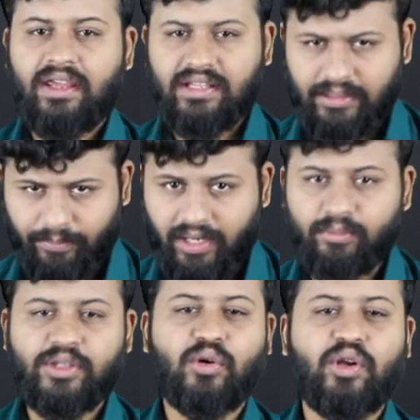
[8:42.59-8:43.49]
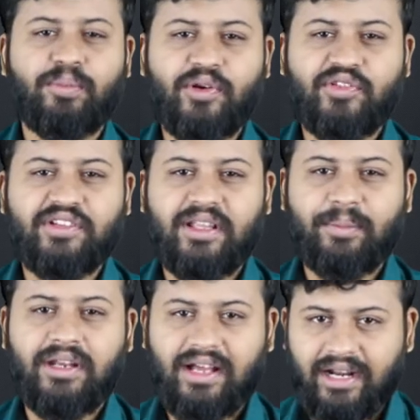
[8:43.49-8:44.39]
இந்த படம் வந்து உங்களுக்கு பிடிச்சிருந்தது
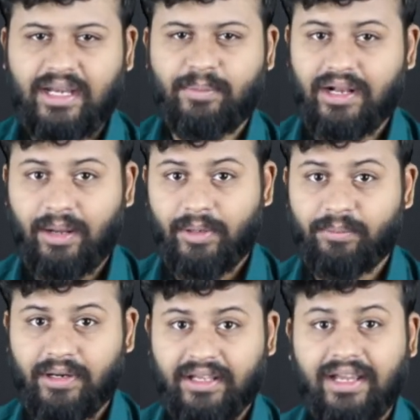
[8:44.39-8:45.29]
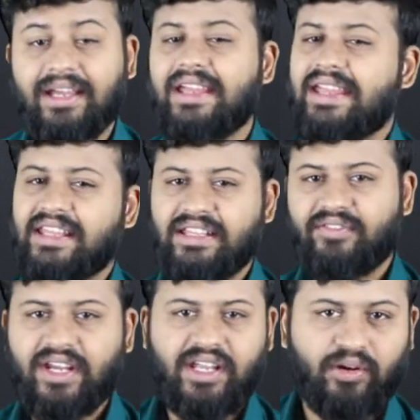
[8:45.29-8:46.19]
அப்படின்னா கண்டிப்பாக கமெண்ட் பண்ணுங்கள் இந்த
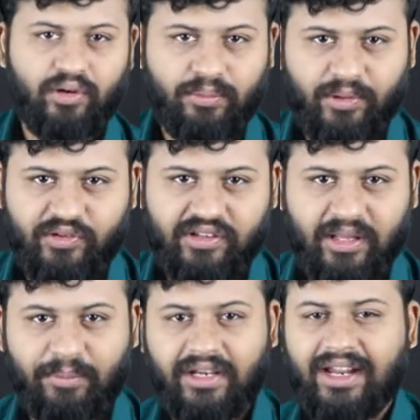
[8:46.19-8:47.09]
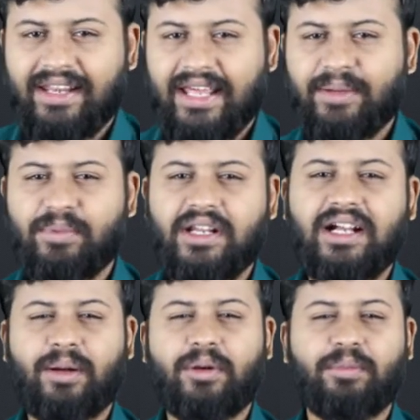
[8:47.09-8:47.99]
வீடியோ உங்களுக்கு பிடிச்சிருந்தது அப்படின்னா லைக்
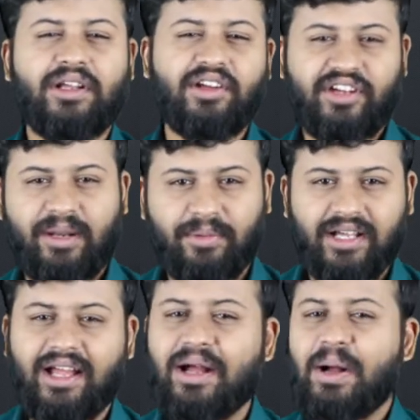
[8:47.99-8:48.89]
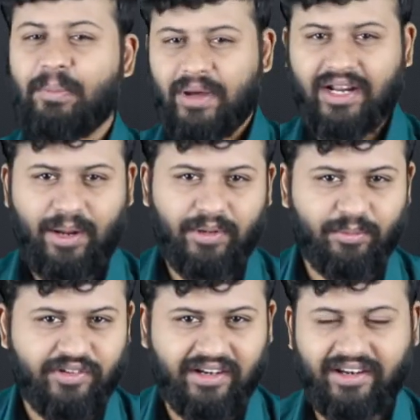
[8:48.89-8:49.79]
பண்ணுங்கள் கமெண்ட் பண்ணுங்கள் ஷேர் பண்ணுங்கள் மறக்காமல்
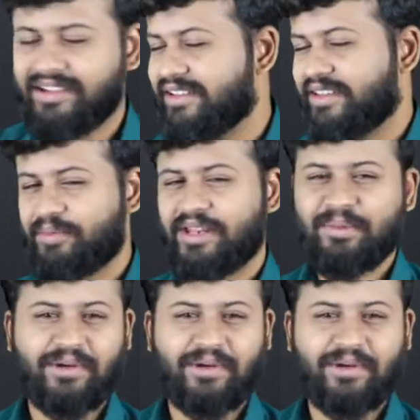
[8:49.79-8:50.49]
நம்ம சேனலை சப்ஸ்கிரைப்